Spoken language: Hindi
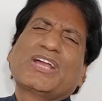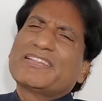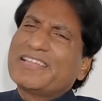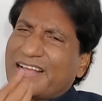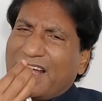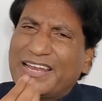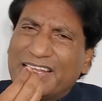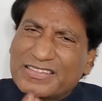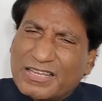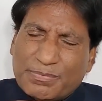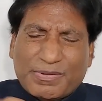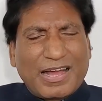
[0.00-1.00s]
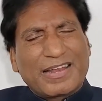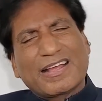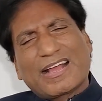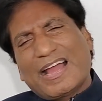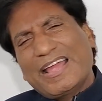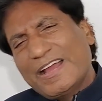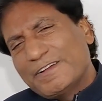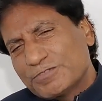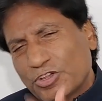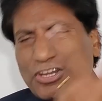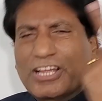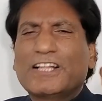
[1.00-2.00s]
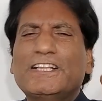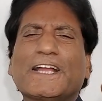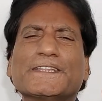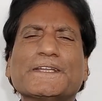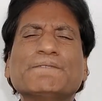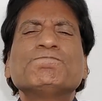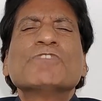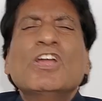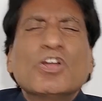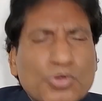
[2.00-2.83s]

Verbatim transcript: मुड़ जाते हैं खाने की तरफ खाना खाया तो निकल जाते हैं